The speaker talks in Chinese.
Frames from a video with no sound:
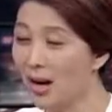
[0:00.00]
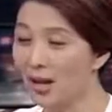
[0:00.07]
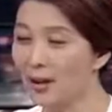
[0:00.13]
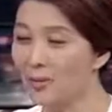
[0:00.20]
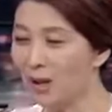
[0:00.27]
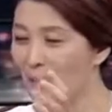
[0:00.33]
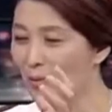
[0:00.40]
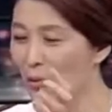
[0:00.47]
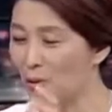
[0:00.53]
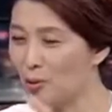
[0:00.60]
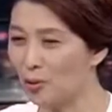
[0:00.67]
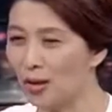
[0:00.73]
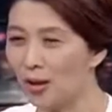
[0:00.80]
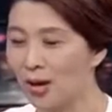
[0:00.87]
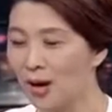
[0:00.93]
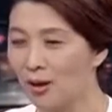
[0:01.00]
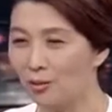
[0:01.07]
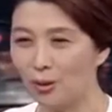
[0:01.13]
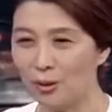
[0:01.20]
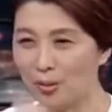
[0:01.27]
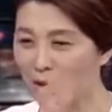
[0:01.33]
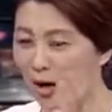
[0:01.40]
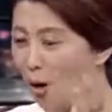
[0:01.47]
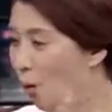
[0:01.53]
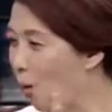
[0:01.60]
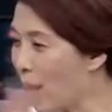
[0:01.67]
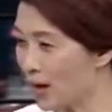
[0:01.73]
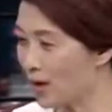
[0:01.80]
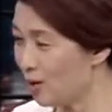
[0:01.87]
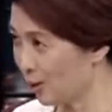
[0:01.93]
那么他们就说我们要
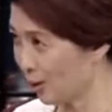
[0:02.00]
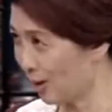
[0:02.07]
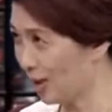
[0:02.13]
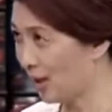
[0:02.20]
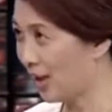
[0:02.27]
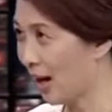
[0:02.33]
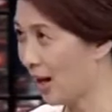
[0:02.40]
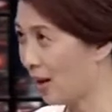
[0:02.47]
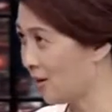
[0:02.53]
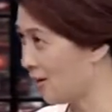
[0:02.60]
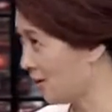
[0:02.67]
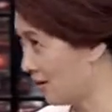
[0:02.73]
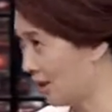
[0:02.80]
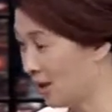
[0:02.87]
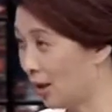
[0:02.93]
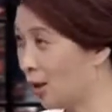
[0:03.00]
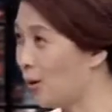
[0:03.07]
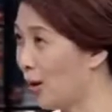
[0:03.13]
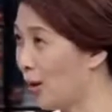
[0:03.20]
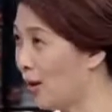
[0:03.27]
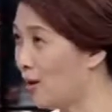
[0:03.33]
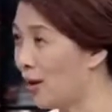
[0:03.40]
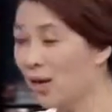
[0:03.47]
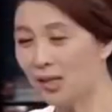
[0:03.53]
换一种借贷机构了。